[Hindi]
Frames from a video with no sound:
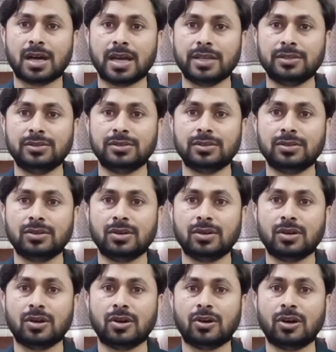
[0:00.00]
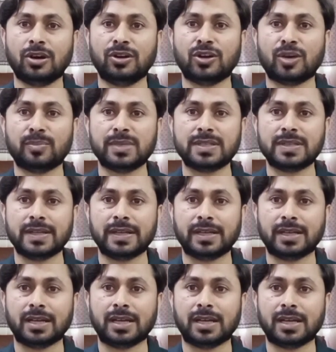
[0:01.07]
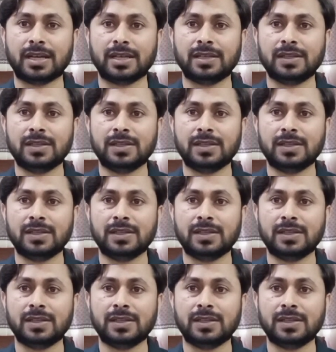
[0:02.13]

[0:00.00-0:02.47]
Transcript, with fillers: आइको और नॉमस से निकला है